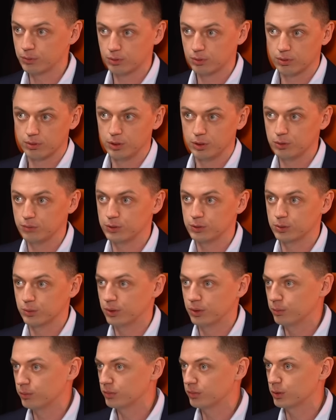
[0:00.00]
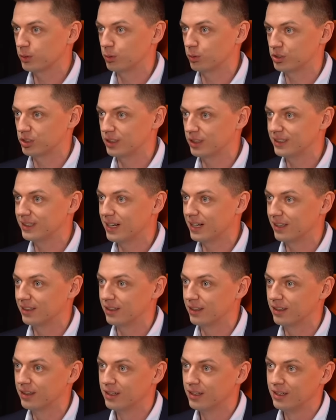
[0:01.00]
to oni to wysyłają i mówię, kurczę,
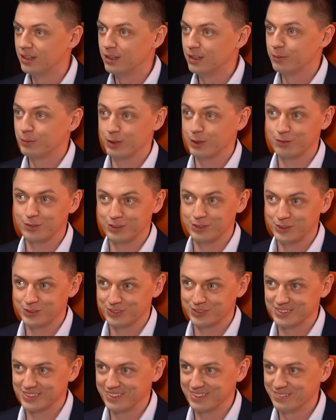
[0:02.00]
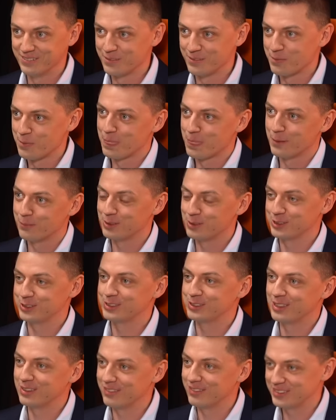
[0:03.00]
idealnie. Miałem 2000,
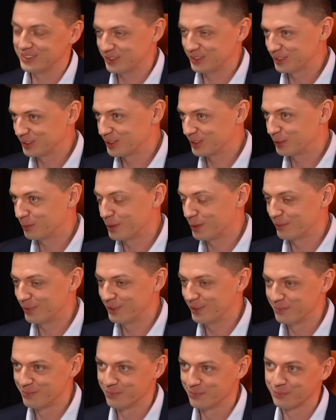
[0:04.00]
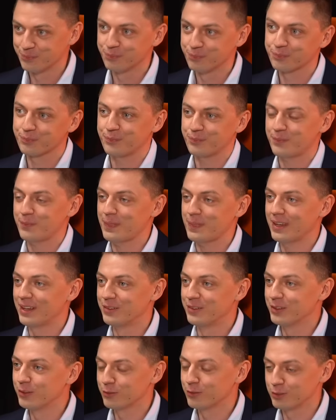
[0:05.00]
pożyczyłem 2000 od mamy,
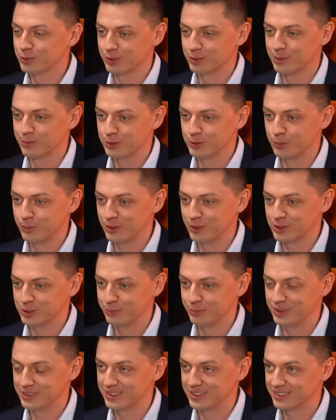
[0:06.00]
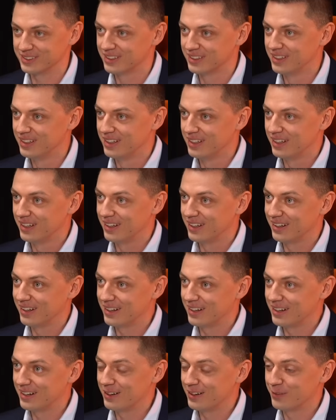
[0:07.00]
no i otworzyłem swój pierwszy biznes.
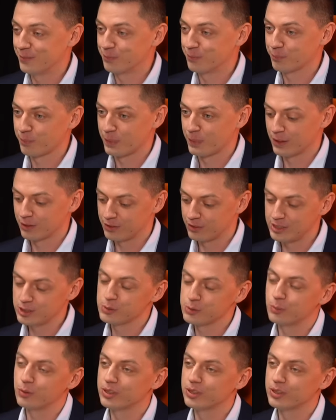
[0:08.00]
Mhm. Um, to też nie